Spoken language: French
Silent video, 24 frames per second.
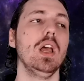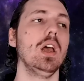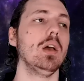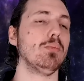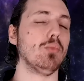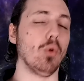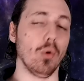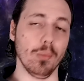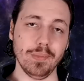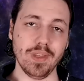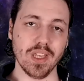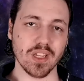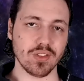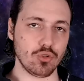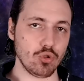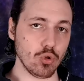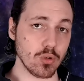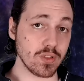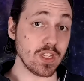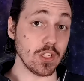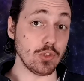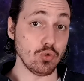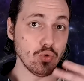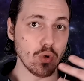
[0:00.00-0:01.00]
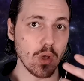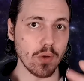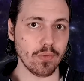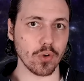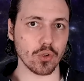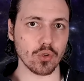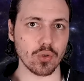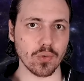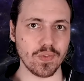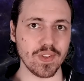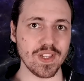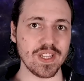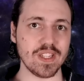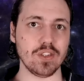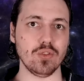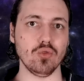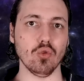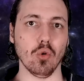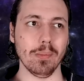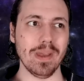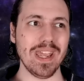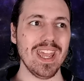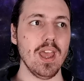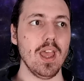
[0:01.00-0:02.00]
Bon, bien sûr, c'est une œuvre de
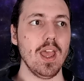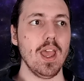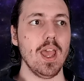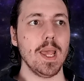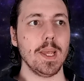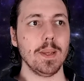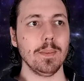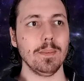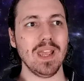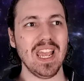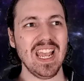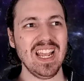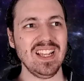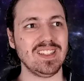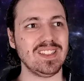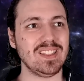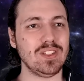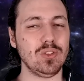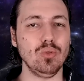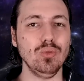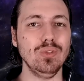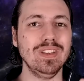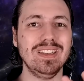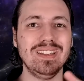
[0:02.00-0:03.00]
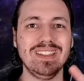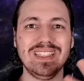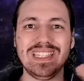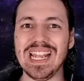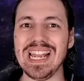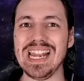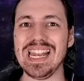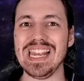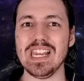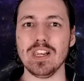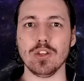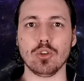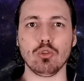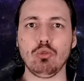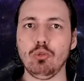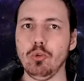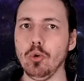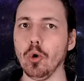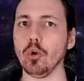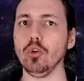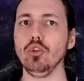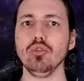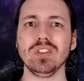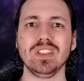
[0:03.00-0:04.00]
fiction, mais est-ce qu'une telle
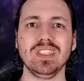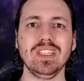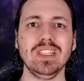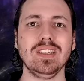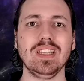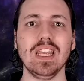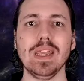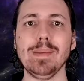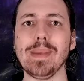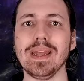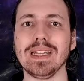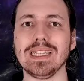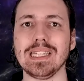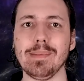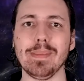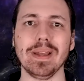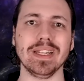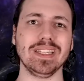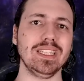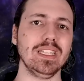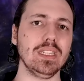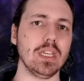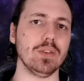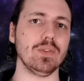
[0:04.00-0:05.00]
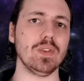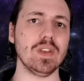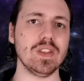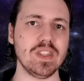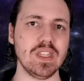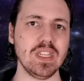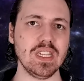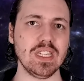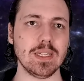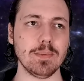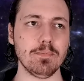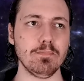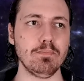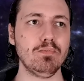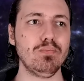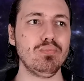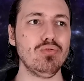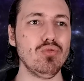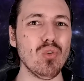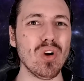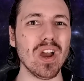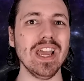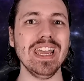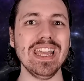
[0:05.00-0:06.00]
curiosité mathématique et physique
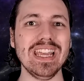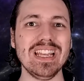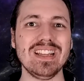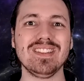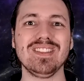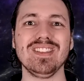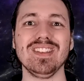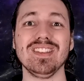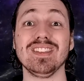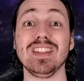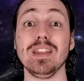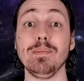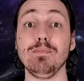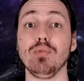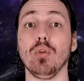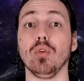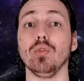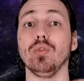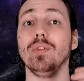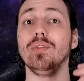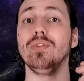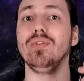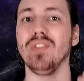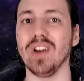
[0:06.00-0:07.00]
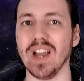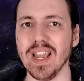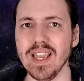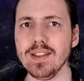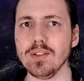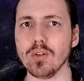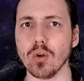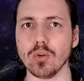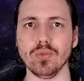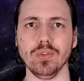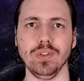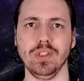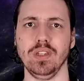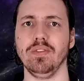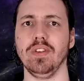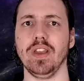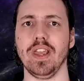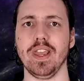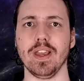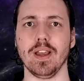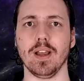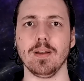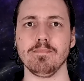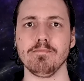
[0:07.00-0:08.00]
pourrait exister pour de vrai dans
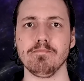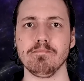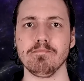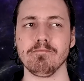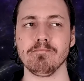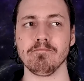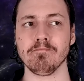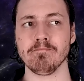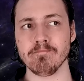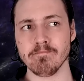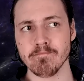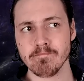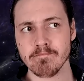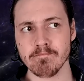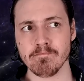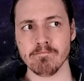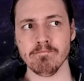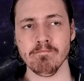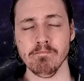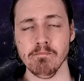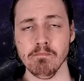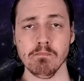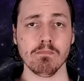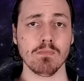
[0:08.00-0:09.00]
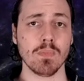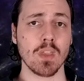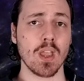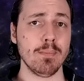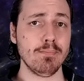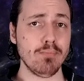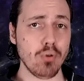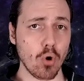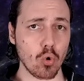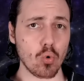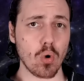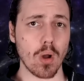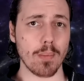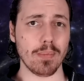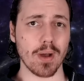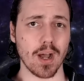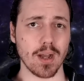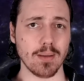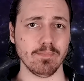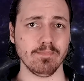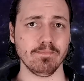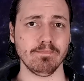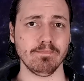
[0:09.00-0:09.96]
l'univers Pourquoi pas